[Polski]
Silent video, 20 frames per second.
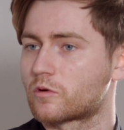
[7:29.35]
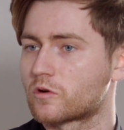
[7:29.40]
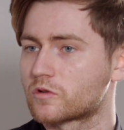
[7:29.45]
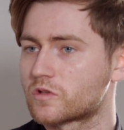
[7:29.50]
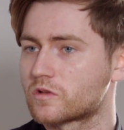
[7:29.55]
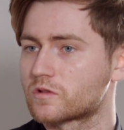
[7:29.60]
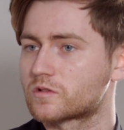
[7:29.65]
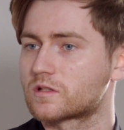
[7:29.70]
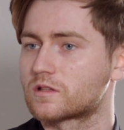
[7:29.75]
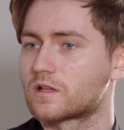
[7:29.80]

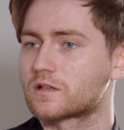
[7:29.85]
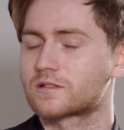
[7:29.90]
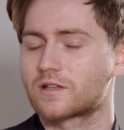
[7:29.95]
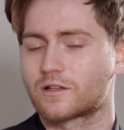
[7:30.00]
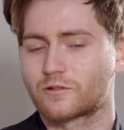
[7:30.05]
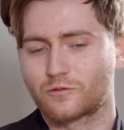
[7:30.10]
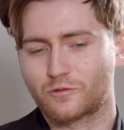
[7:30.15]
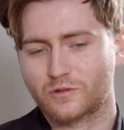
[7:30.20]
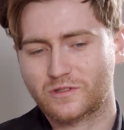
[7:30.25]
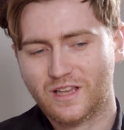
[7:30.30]
chodzący na
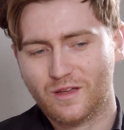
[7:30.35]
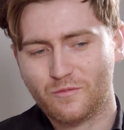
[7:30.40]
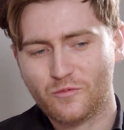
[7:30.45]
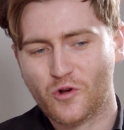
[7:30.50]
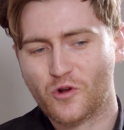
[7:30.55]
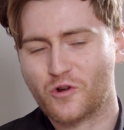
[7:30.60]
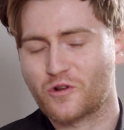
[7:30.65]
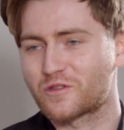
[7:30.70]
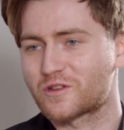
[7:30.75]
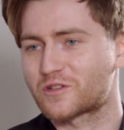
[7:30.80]
stadion, no chcemy
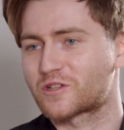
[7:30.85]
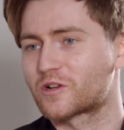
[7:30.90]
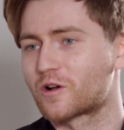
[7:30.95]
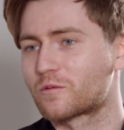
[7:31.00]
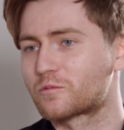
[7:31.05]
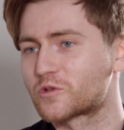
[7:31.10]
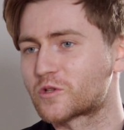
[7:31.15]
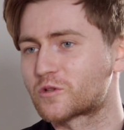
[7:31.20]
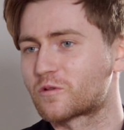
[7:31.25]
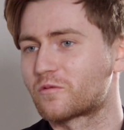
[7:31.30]
oglądać tego
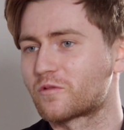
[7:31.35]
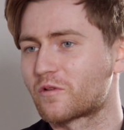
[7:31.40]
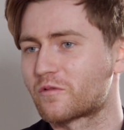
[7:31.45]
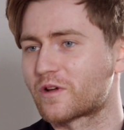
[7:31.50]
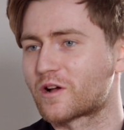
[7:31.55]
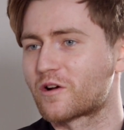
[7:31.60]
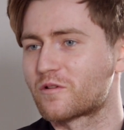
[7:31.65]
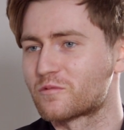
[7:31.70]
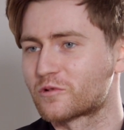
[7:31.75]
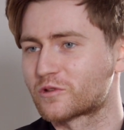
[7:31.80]
przy
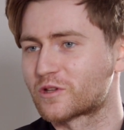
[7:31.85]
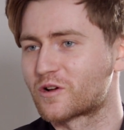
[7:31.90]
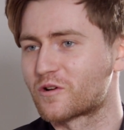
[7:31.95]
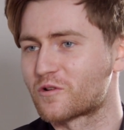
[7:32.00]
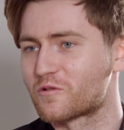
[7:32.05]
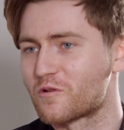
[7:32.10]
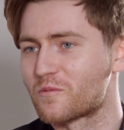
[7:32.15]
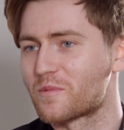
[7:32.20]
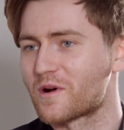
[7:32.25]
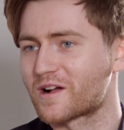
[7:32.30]
przysłowiowego młodego
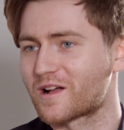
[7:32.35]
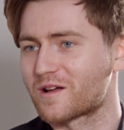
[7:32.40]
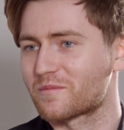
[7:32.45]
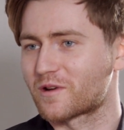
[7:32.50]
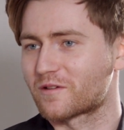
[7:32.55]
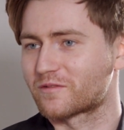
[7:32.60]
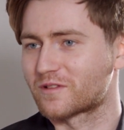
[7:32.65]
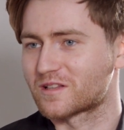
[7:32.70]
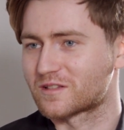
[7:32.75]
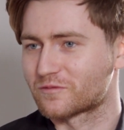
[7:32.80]
chłopaka,
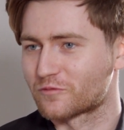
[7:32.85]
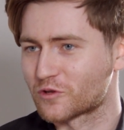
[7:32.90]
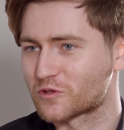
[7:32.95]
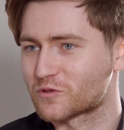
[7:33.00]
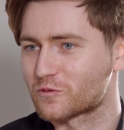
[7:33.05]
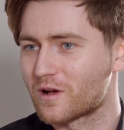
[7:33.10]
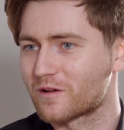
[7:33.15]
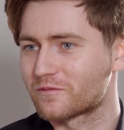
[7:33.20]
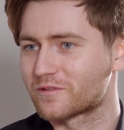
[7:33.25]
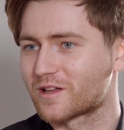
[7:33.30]
prawda, z
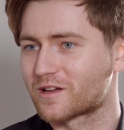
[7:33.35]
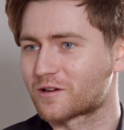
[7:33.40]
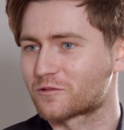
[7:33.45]
Wrocławia,